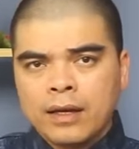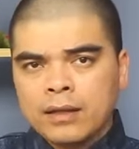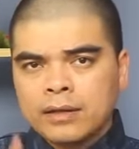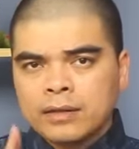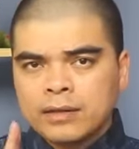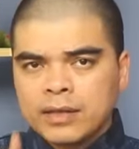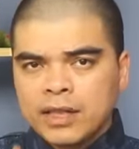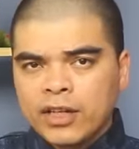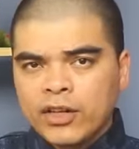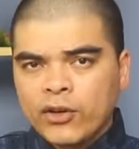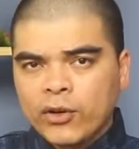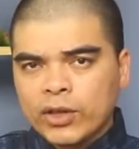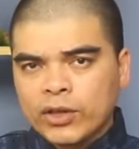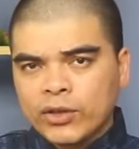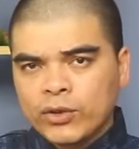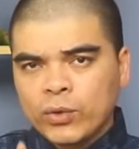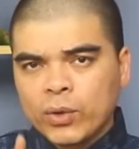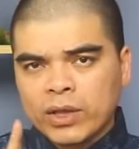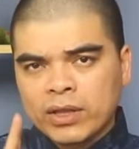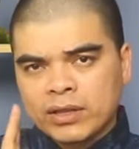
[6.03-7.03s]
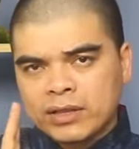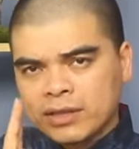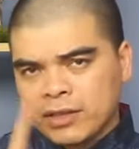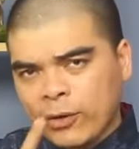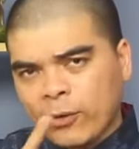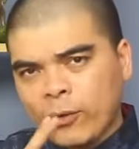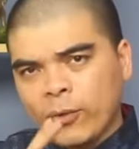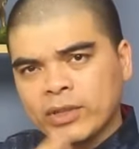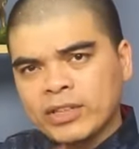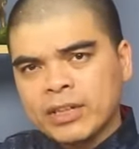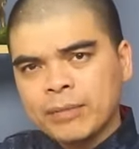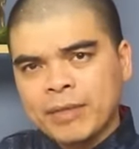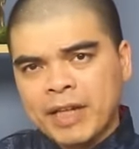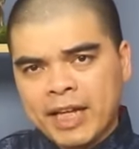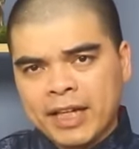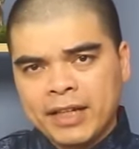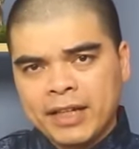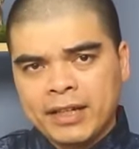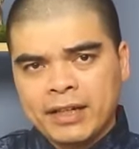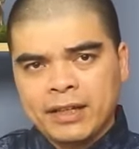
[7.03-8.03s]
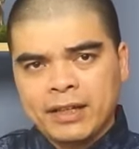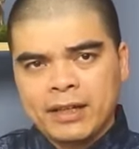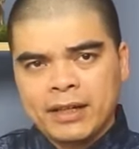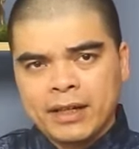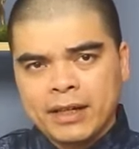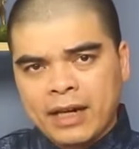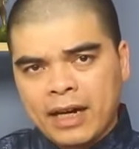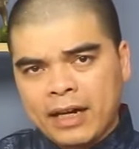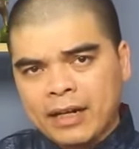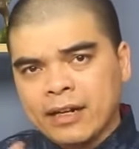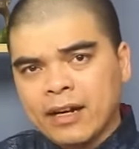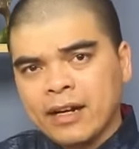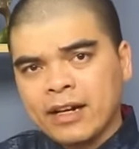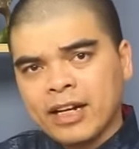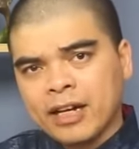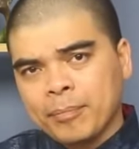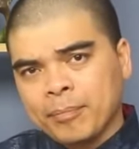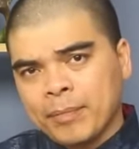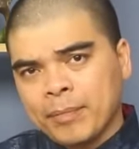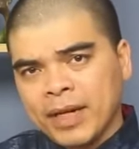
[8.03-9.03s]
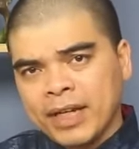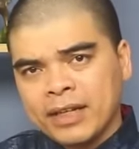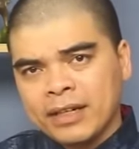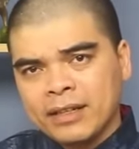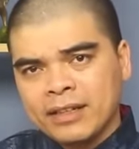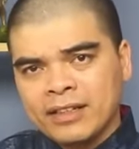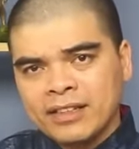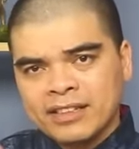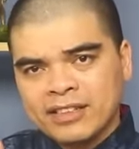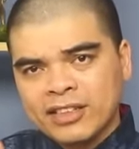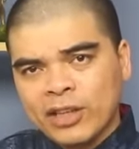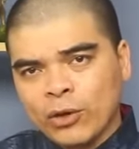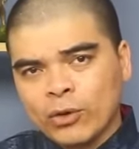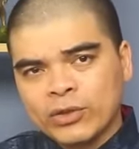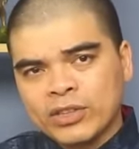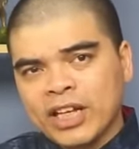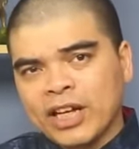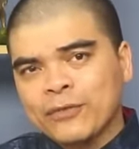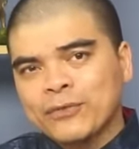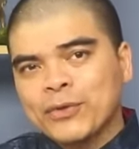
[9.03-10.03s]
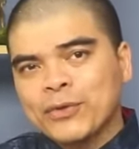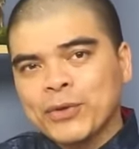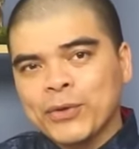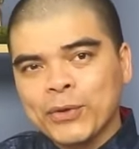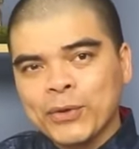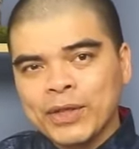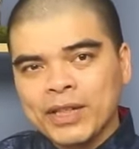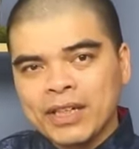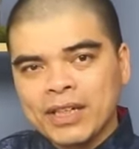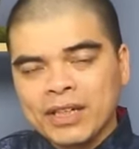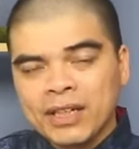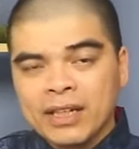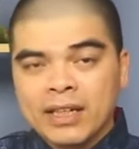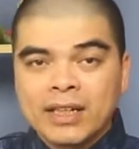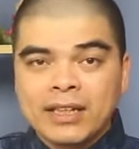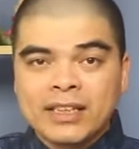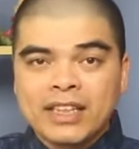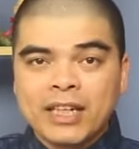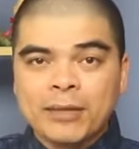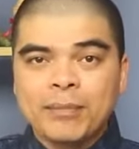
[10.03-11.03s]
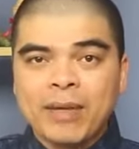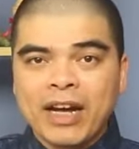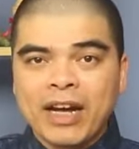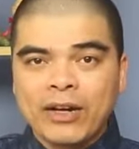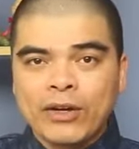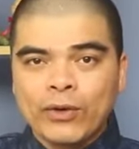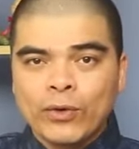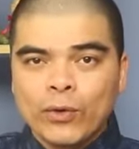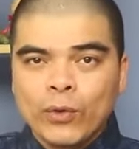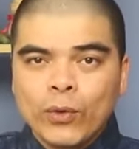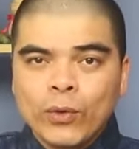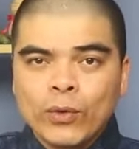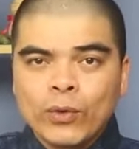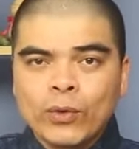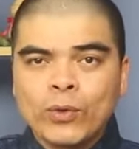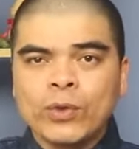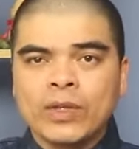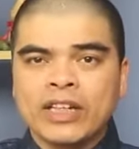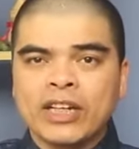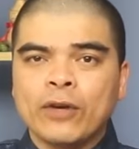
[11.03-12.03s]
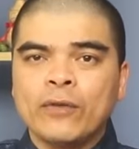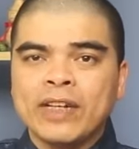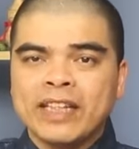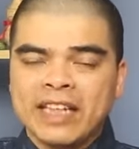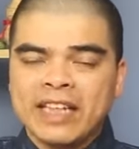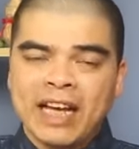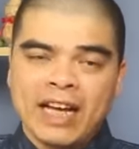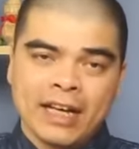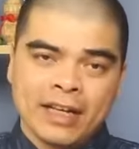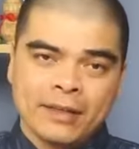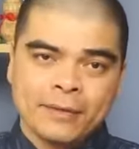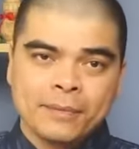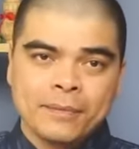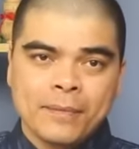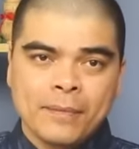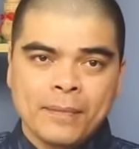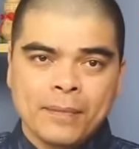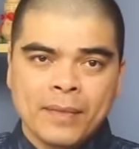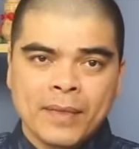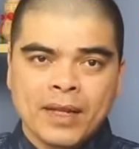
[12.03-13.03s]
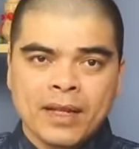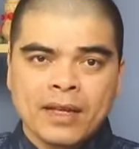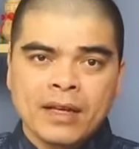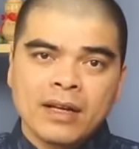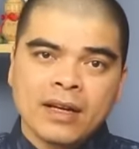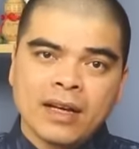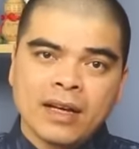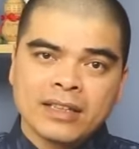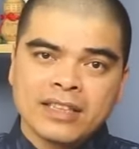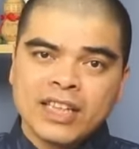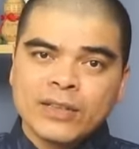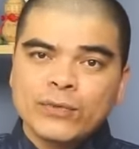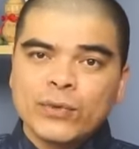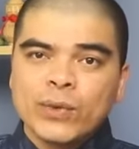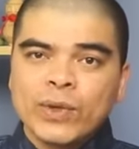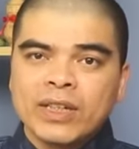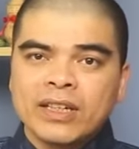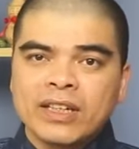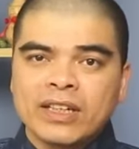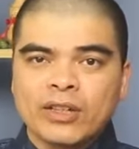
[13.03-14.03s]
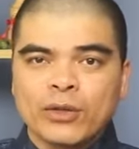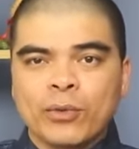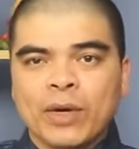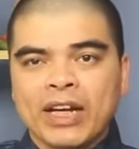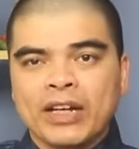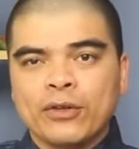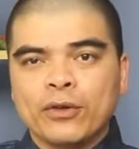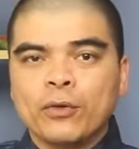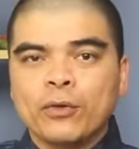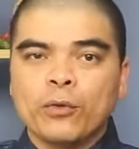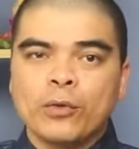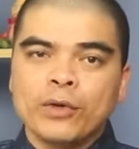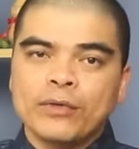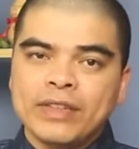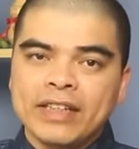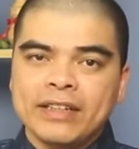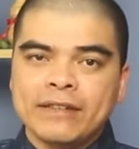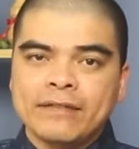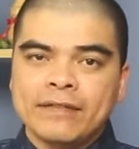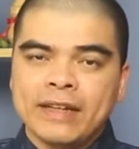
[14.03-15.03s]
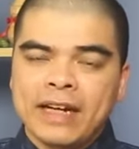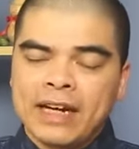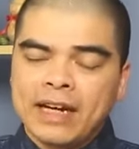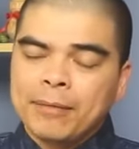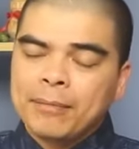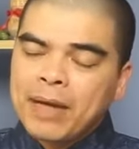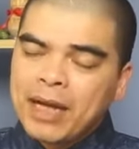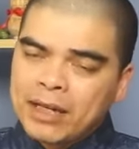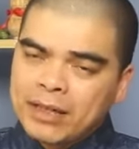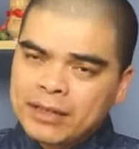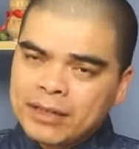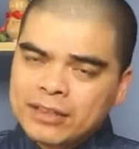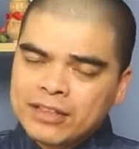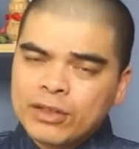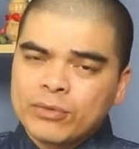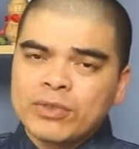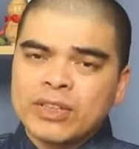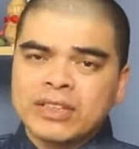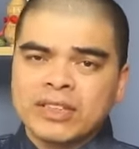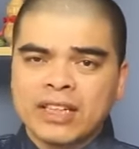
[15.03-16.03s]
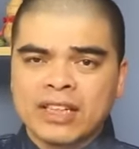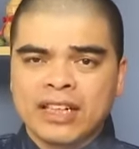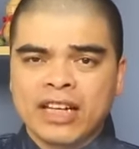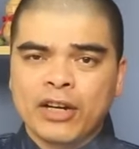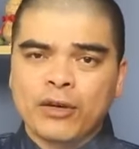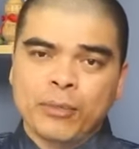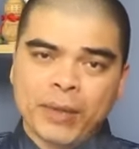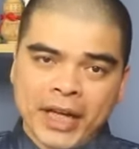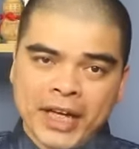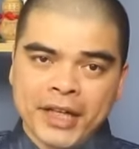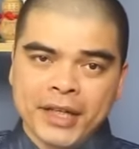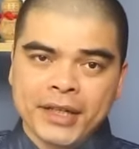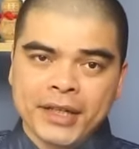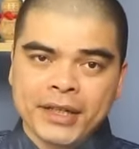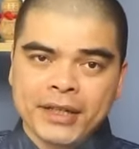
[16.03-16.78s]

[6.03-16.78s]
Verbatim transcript: sinh con thuộc sáu con giáp này, cả đời gặp may, giàu sang vô đối, tiền bạc ùn ùn kéo về nhà. À, rất vui được đồng hành cùng quý vị và các bạn trong chương trình ngày hôm nay.